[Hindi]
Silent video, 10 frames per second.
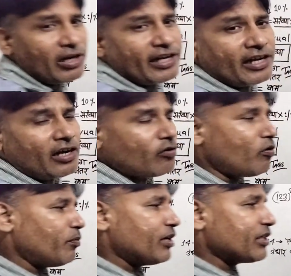लगेगा
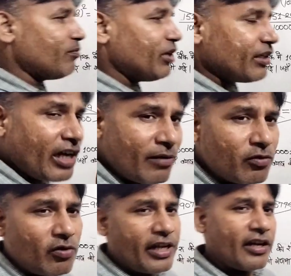कंपटीशन में टाइम
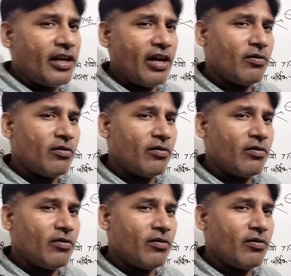को देखना है